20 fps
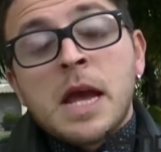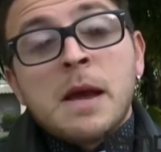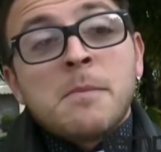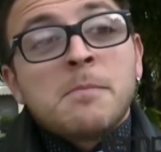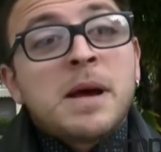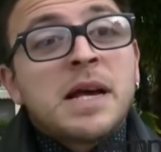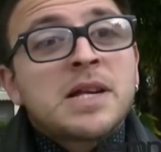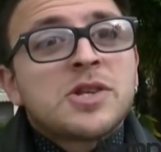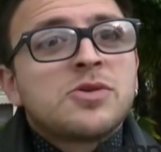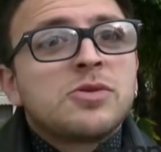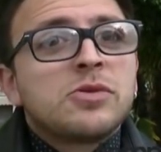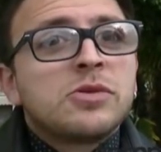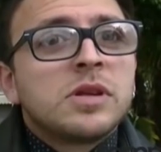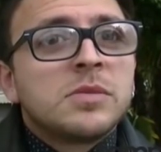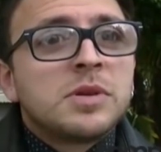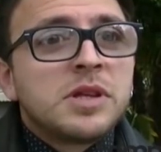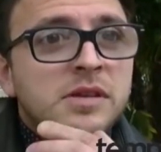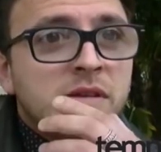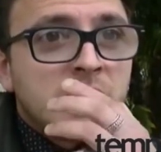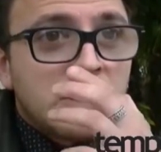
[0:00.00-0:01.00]
Ma
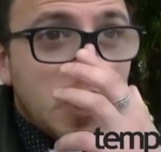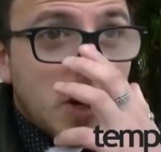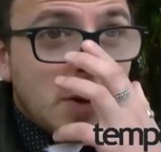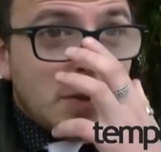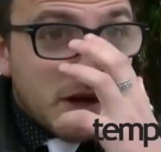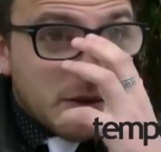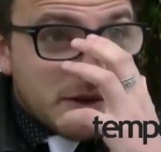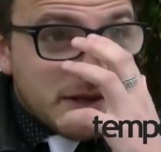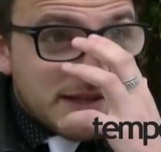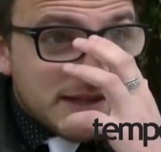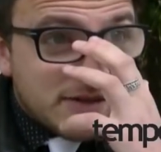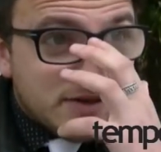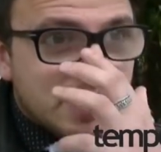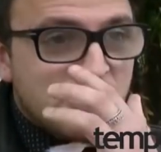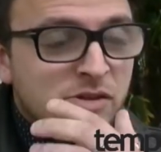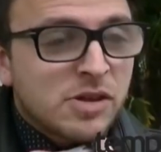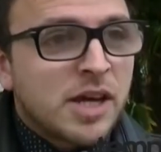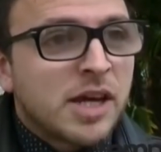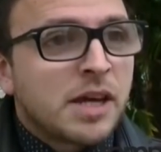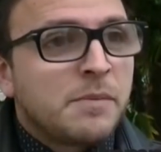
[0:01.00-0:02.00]
assolutamente no, ma questa è una
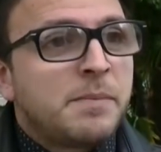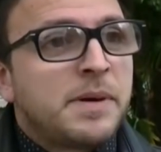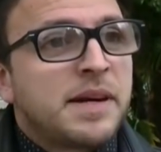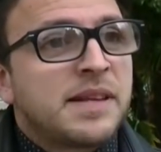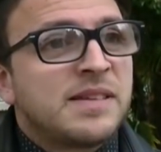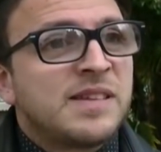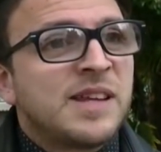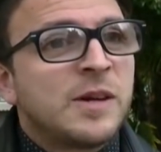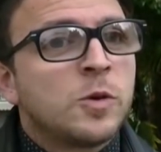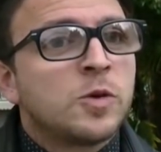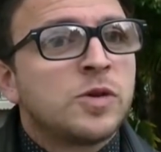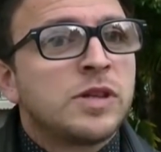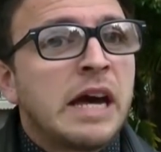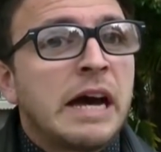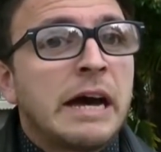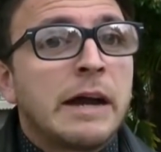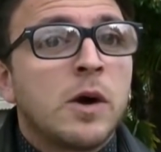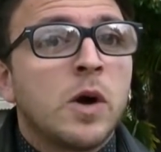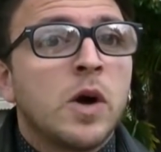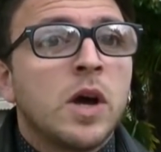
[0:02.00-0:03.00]
storia che parte da
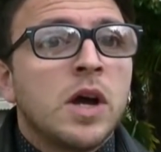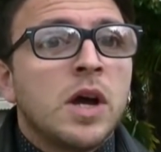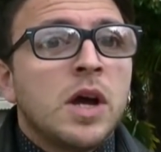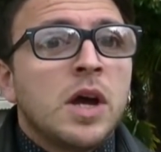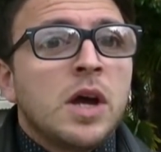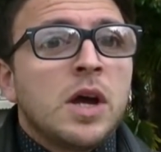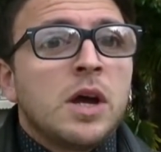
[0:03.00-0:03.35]
lontano.